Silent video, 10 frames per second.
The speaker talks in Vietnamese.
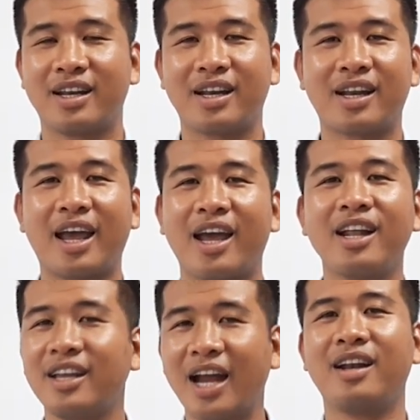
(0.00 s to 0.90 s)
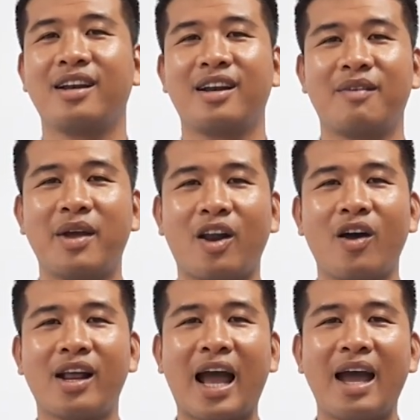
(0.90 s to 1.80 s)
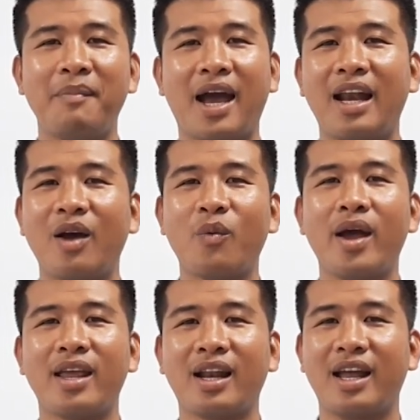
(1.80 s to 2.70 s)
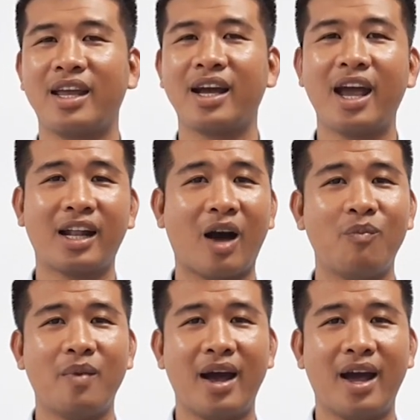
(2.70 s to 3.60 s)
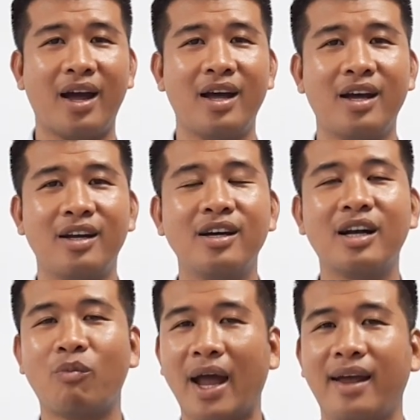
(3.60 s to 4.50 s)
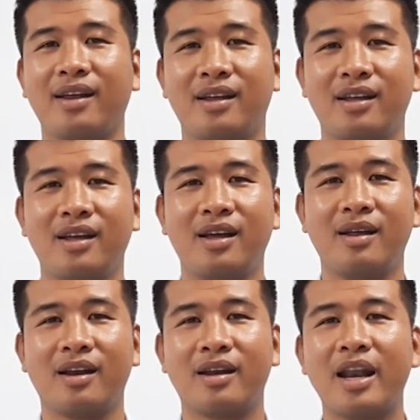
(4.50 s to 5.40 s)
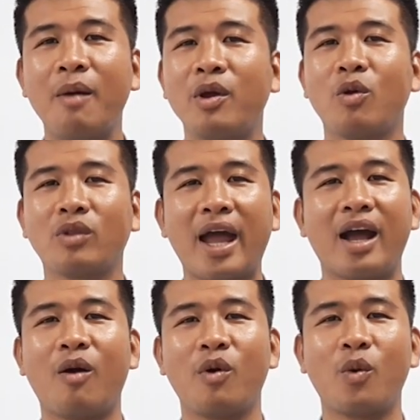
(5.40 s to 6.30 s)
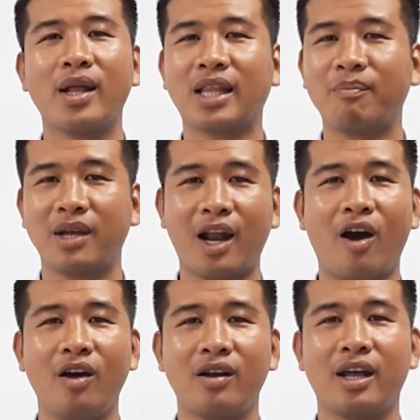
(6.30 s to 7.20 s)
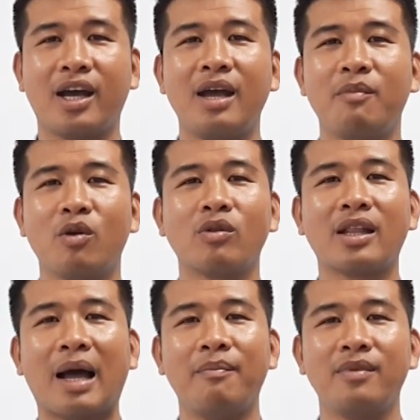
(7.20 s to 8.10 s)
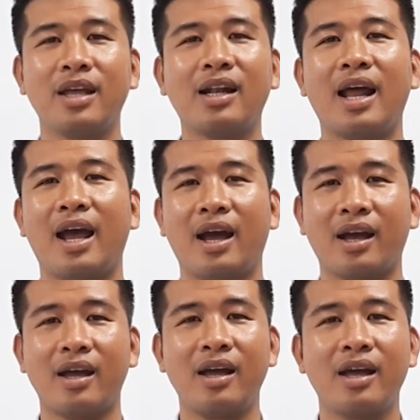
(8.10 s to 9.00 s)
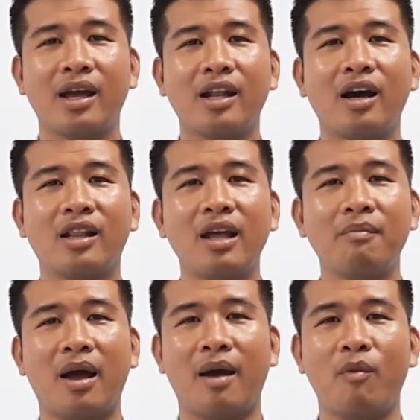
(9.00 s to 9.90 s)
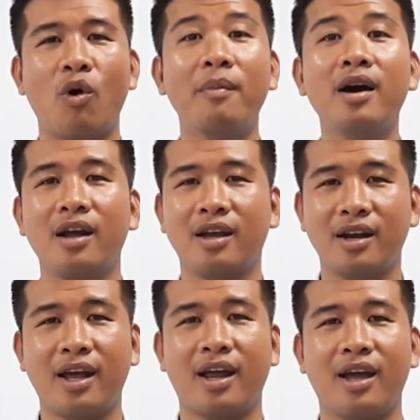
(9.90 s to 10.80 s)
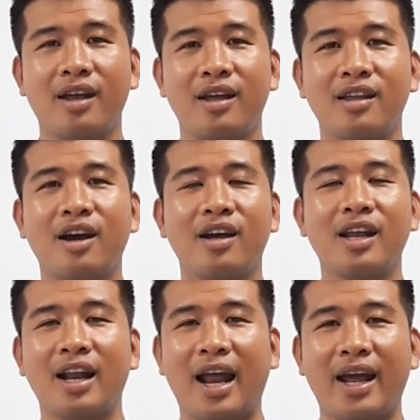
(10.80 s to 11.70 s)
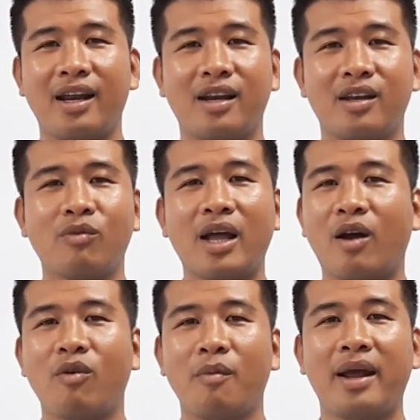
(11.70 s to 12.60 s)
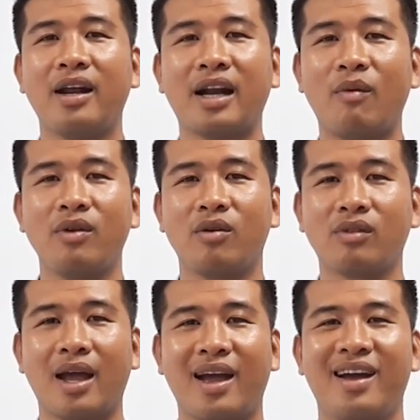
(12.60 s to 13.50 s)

thì cái thứ nhất mình nói cái mà hay lãng quên nhất là những cái hệ thống mà nước nóng lạnh nếu mà chúng ta không có quan tâm tới nó thì khi mà chúng ta tắm nhất là cái thời tiết mà mùa mưa như thế này này trời rất là lạnh chúng ta không có máy nước nóng thì chúng ta